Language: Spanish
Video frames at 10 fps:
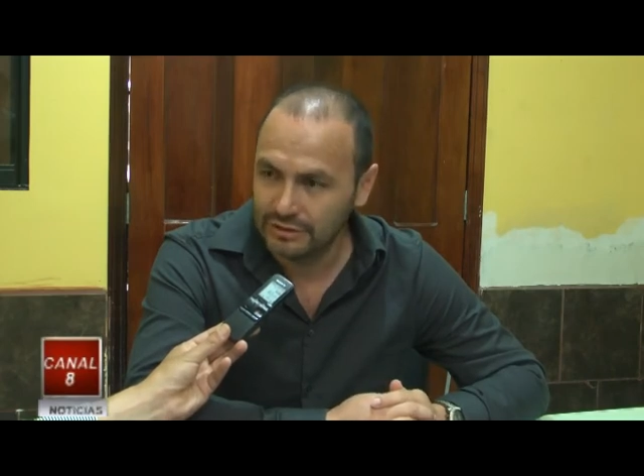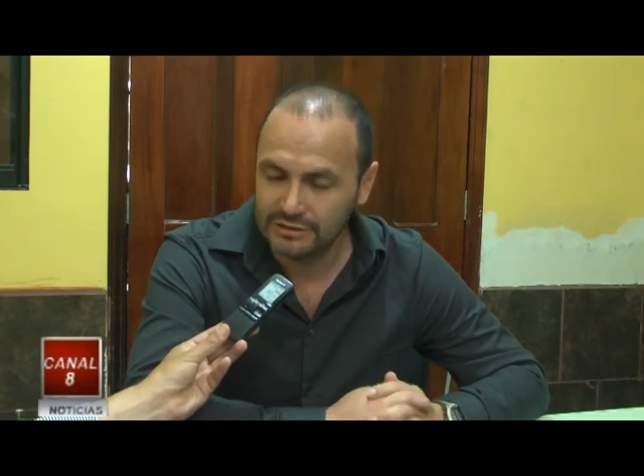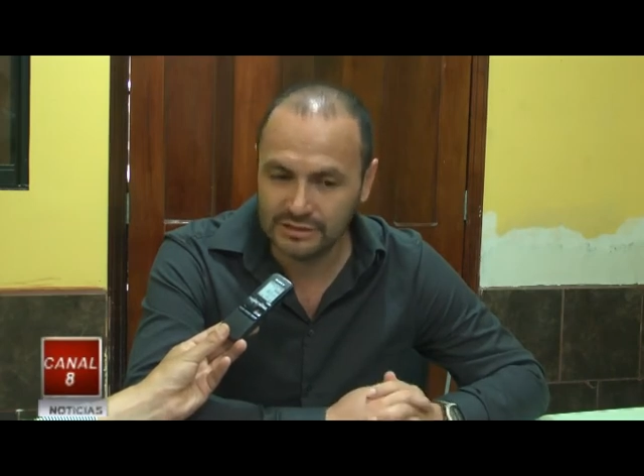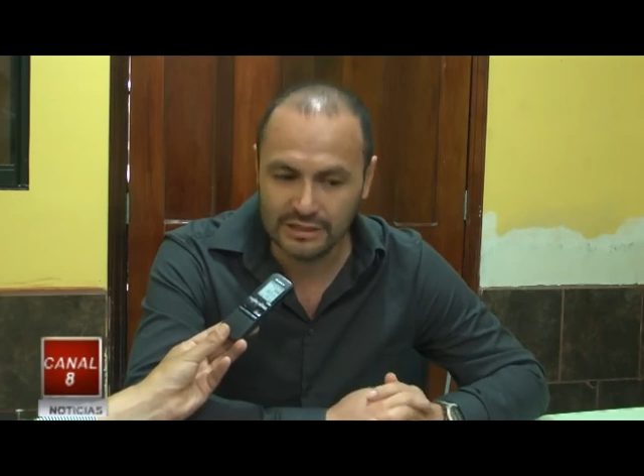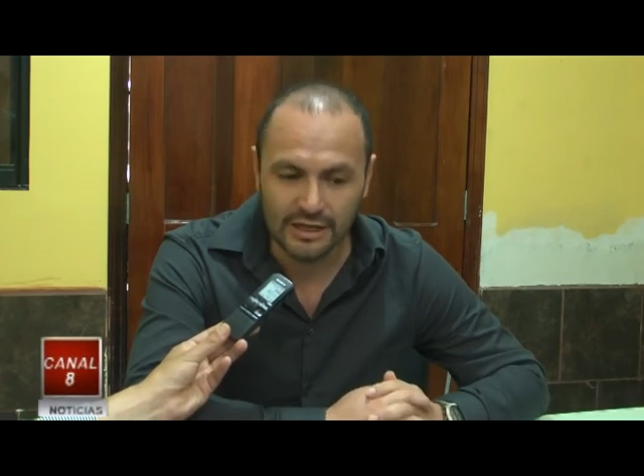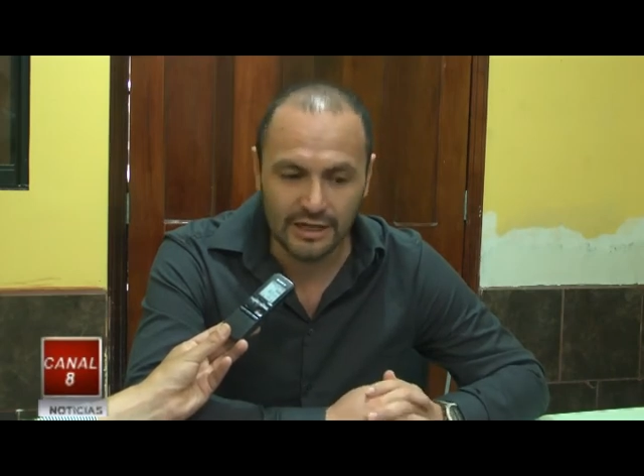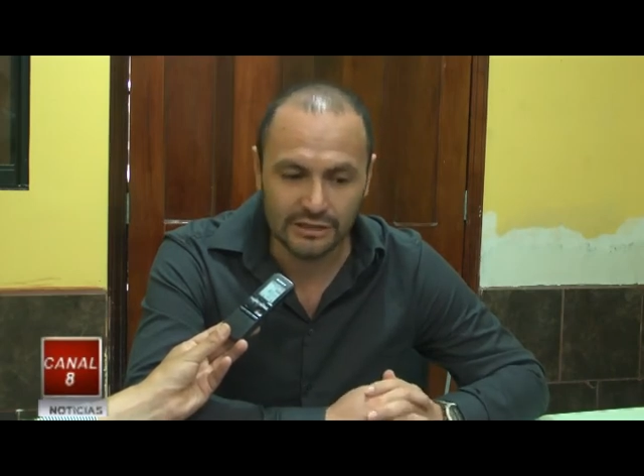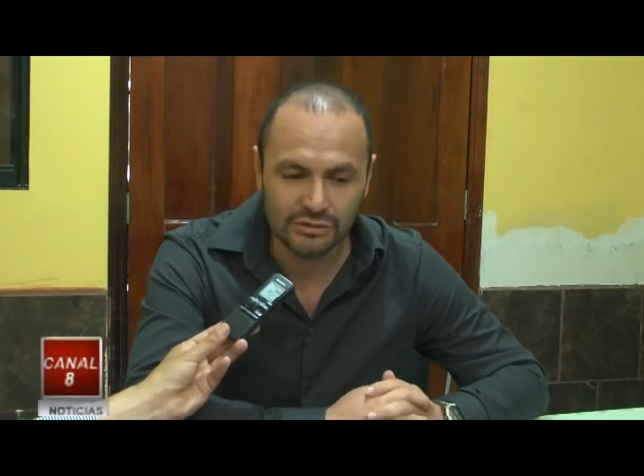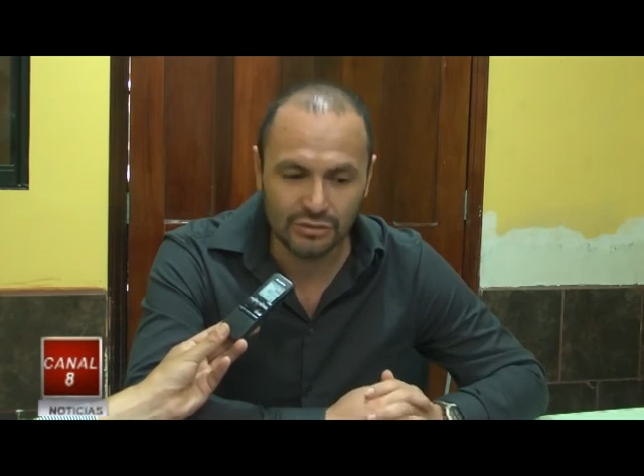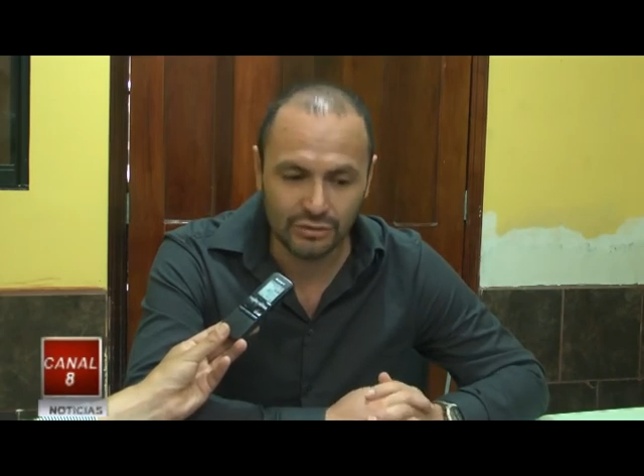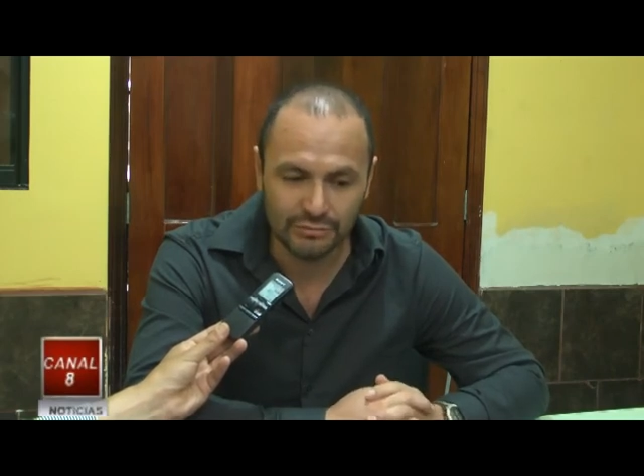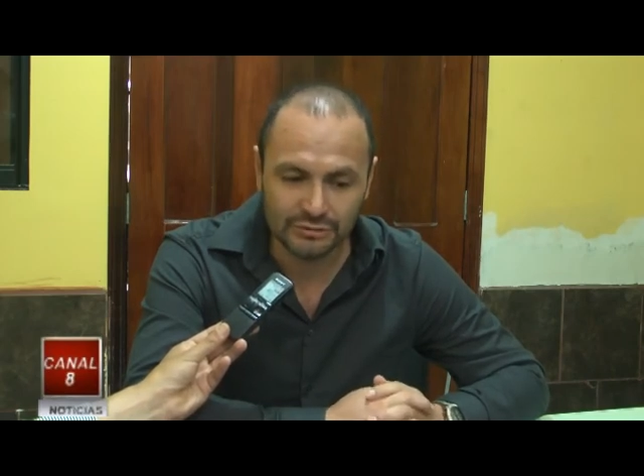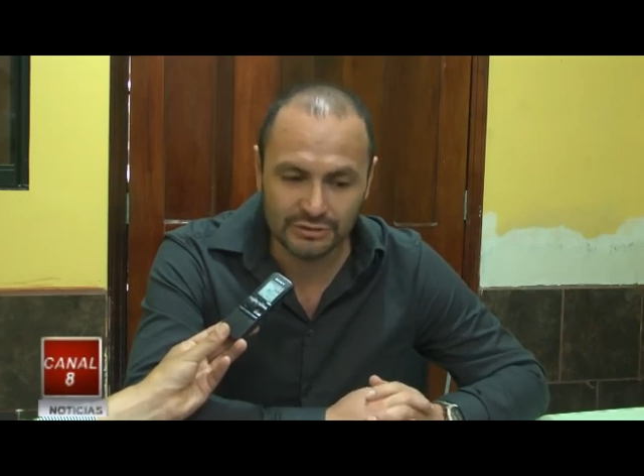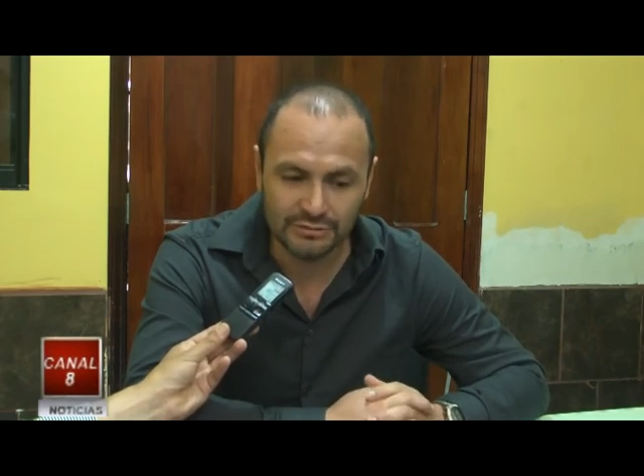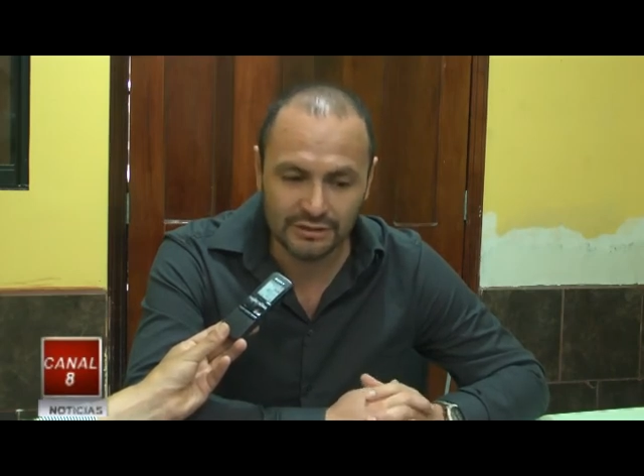¿sí? Esto lo
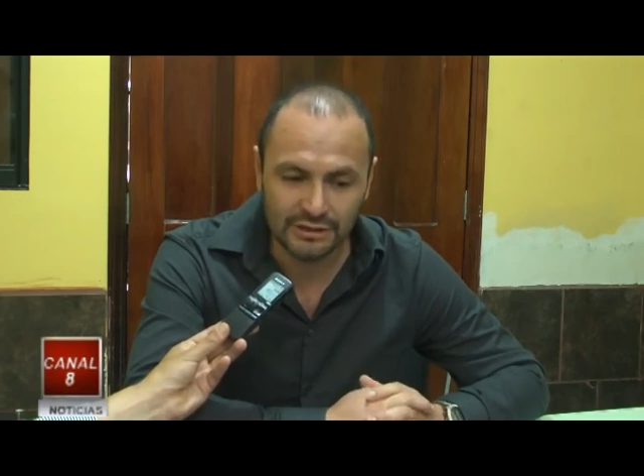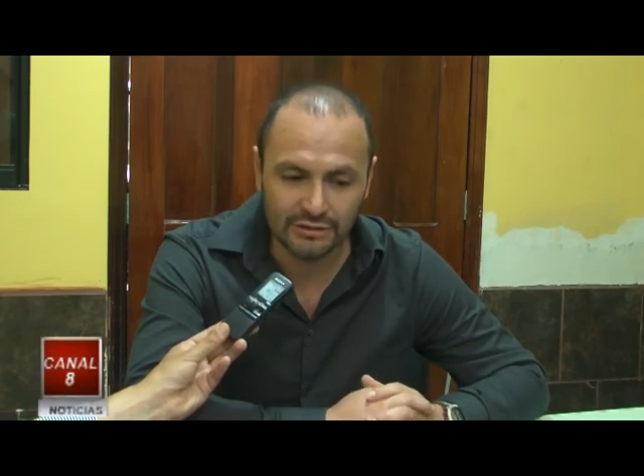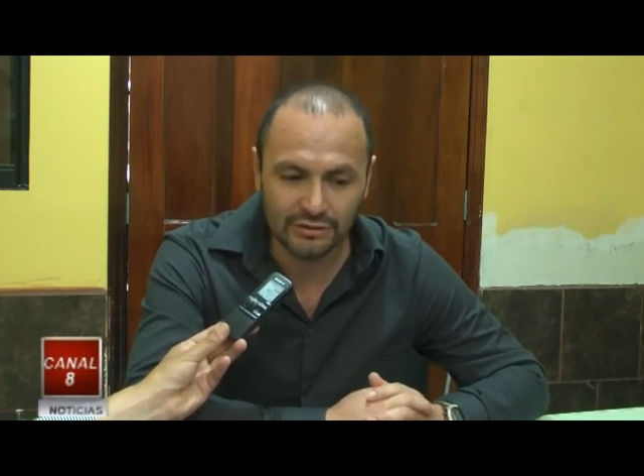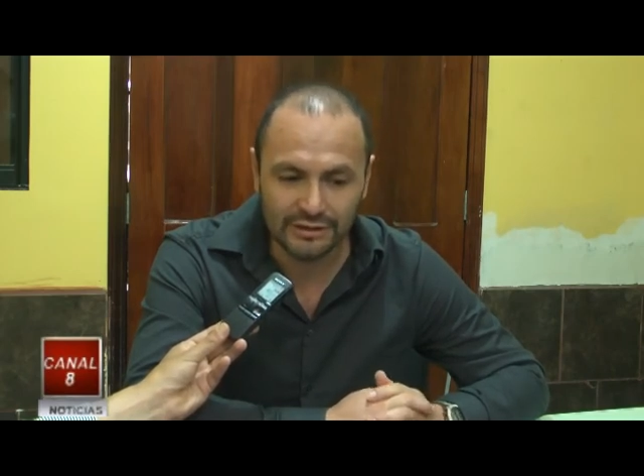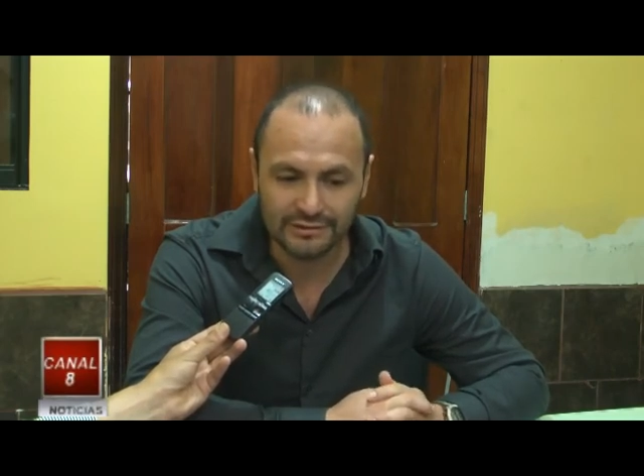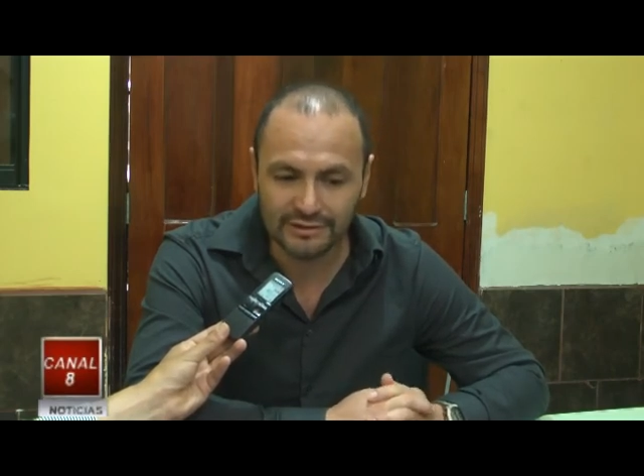hemos emitido el